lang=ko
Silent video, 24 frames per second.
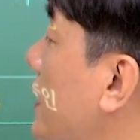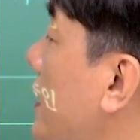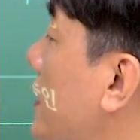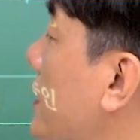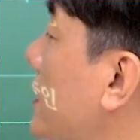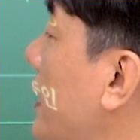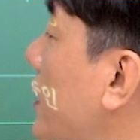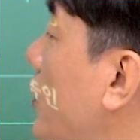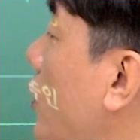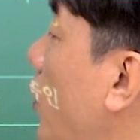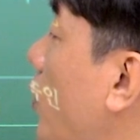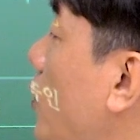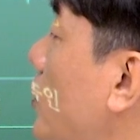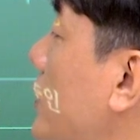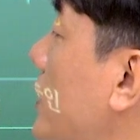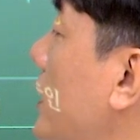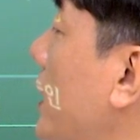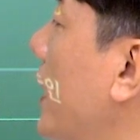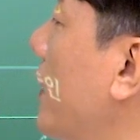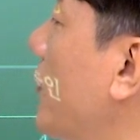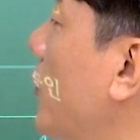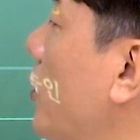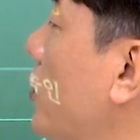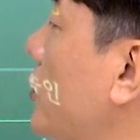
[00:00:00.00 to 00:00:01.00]
근데
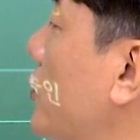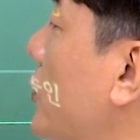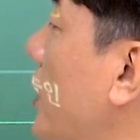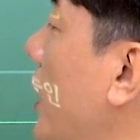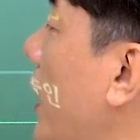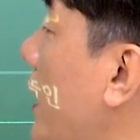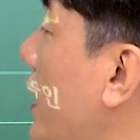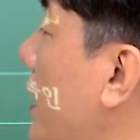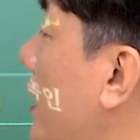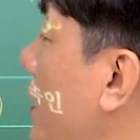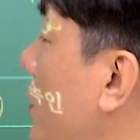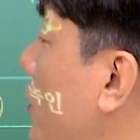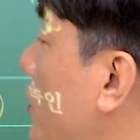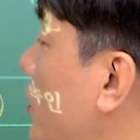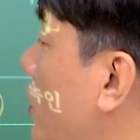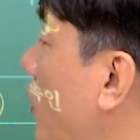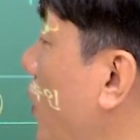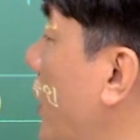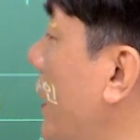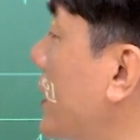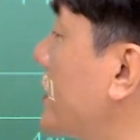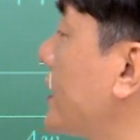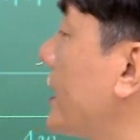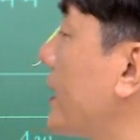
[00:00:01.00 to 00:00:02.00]
용질의 몰수가 일로
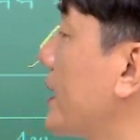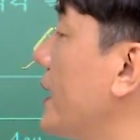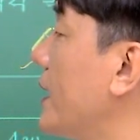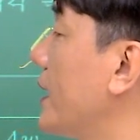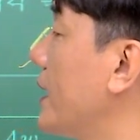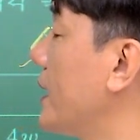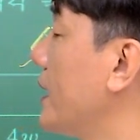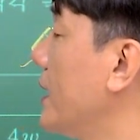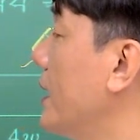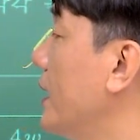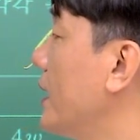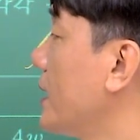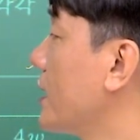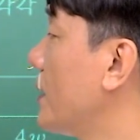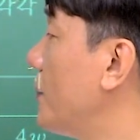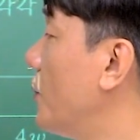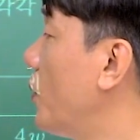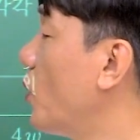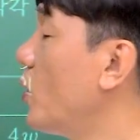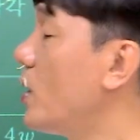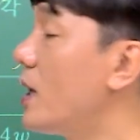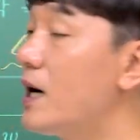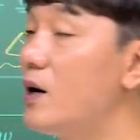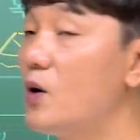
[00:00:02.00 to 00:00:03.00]
똑같잖아. 그러니까
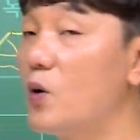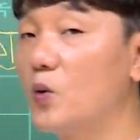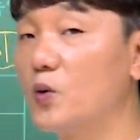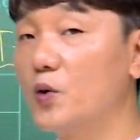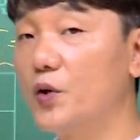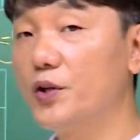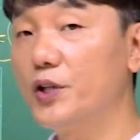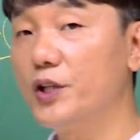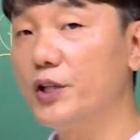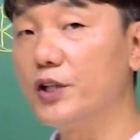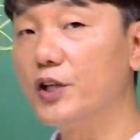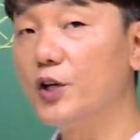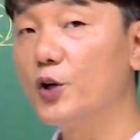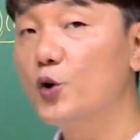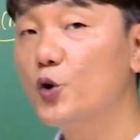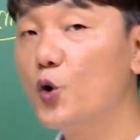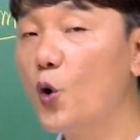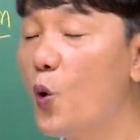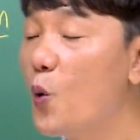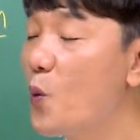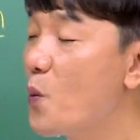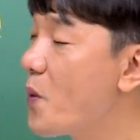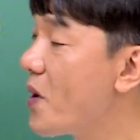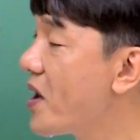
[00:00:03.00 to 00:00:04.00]
몰랄 농도는
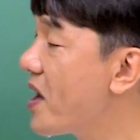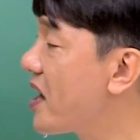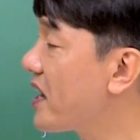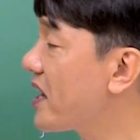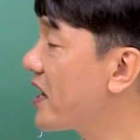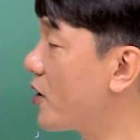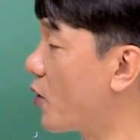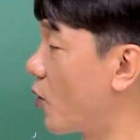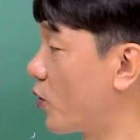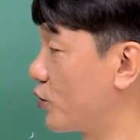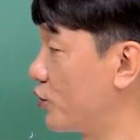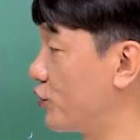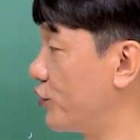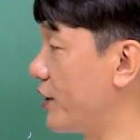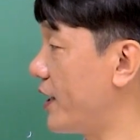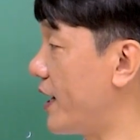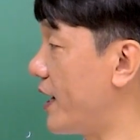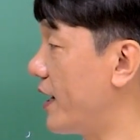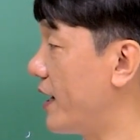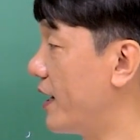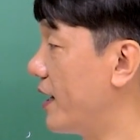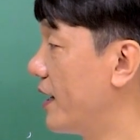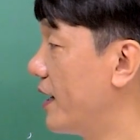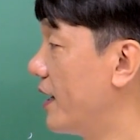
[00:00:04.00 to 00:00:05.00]
용매양의
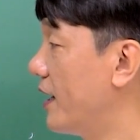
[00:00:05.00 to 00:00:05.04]
역수야.